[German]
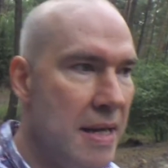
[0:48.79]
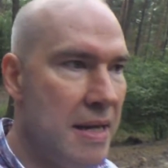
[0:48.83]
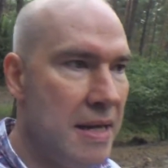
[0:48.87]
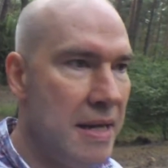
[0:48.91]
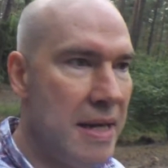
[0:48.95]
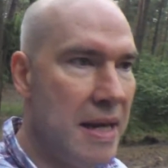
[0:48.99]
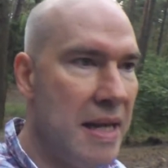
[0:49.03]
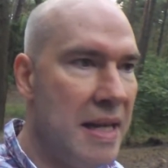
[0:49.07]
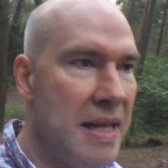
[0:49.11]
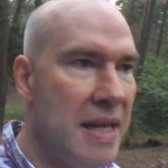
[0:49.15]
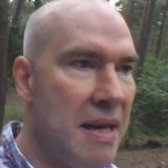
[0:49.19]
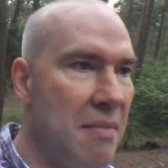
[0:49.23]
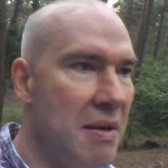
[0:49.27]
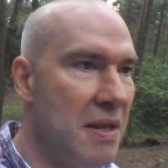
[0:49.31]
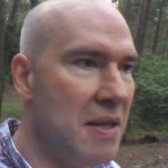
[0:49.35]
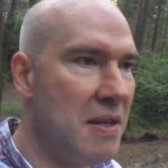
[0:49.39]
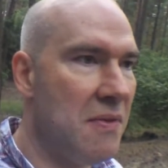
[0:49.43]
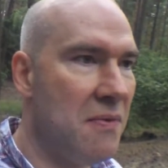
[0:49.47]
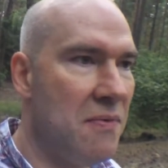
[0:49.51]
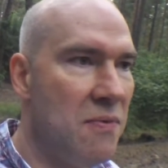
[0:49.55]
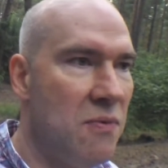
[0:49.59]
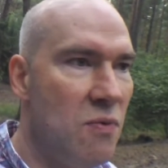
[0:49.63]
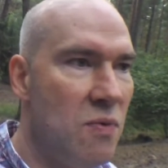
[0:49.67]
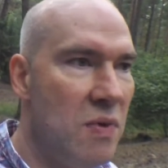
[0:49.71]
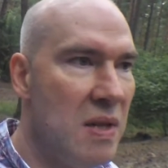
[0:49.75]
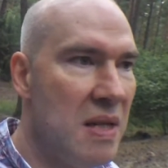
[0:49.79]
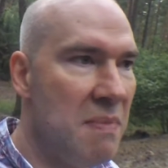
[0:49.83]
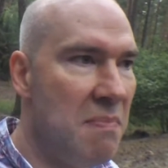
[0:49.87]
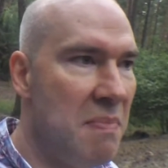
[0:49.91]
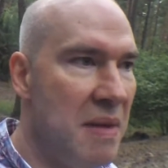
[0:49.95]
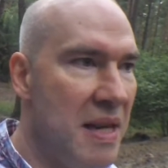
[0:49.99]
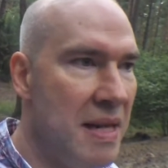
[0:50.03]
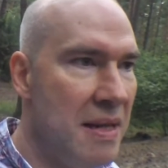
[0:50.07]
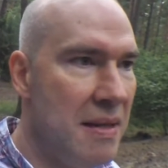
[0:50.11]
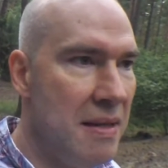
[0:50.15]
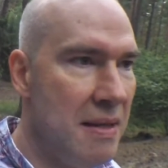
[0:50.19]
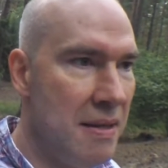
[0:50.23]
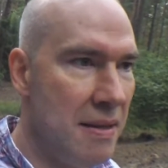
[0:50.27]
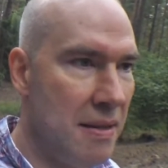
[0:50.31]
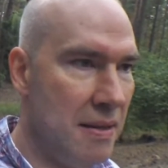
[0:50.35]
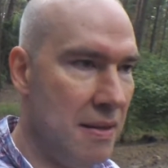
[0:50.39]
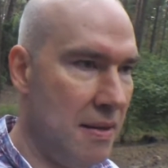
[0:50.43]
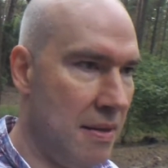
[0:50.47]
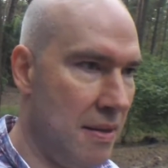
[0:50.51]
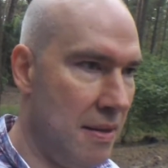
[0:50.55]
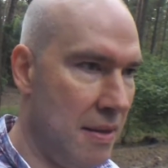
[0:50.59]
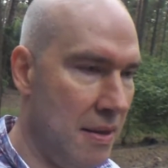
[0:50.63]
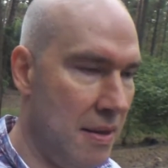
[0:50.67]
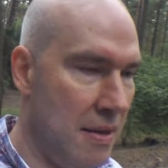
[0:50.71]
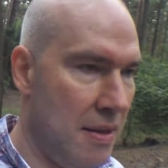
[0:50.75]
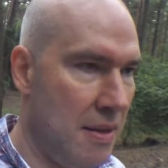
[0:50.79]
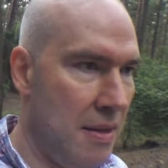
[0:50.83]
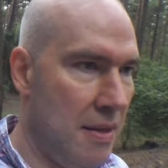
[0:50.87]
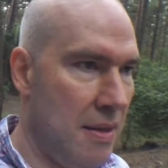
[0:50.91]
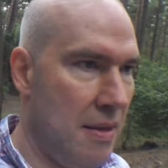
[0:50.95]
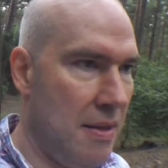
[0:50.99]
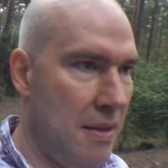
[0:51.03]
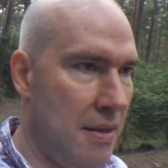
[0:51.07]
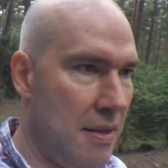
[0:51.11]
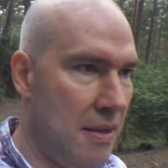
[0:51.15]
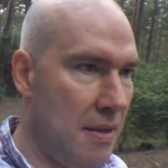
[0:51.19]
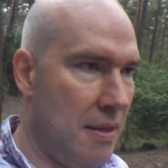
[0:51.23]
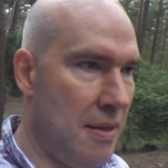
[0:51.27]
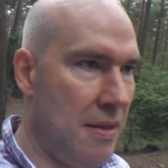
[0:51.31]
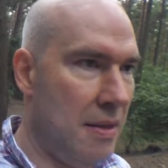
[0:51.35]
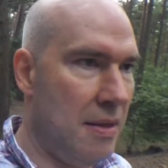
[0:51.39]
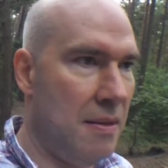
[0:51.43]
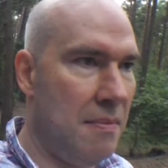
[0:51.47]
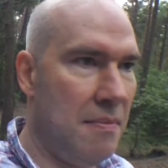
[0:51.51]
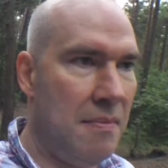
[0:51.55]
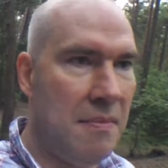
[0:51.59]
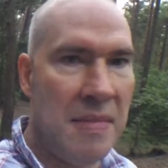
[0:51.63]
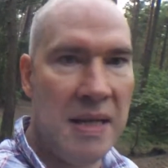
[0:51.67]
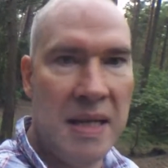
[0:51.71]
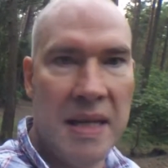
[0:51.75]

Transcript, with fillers: Da ich aber zu Fuß bin, ähm,